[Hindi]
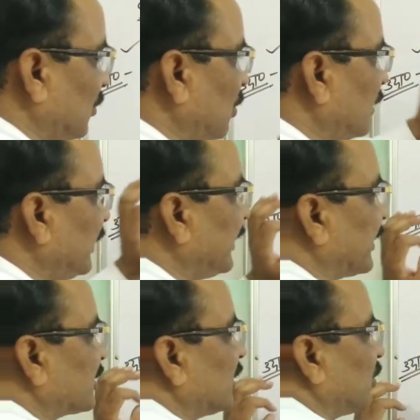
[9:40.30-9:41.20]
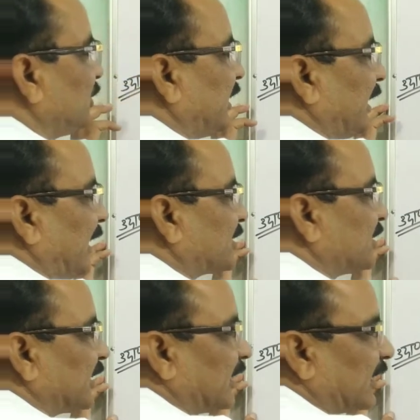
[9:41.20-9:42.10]
होगी रिएक्शन और ये H
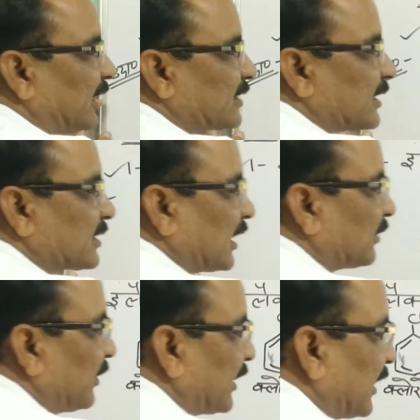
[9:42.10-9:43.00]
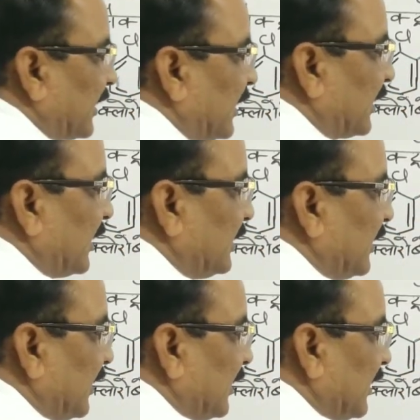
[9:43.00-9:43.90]
निकलेगा इसके साथ में क्या निकल गया
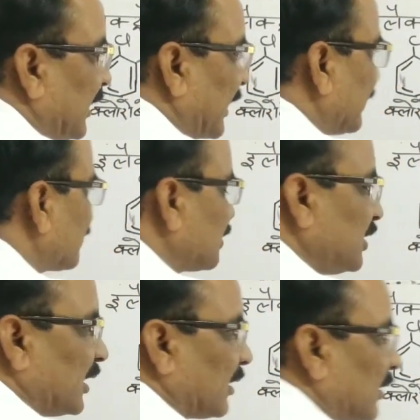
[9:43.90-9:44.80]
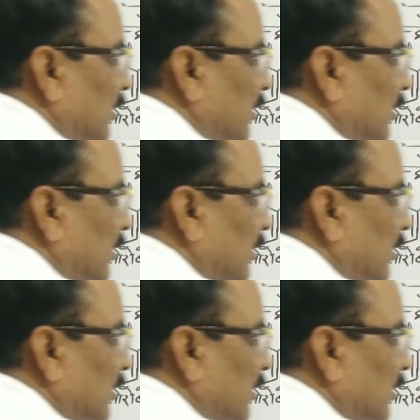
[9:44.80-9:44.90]
ये HCl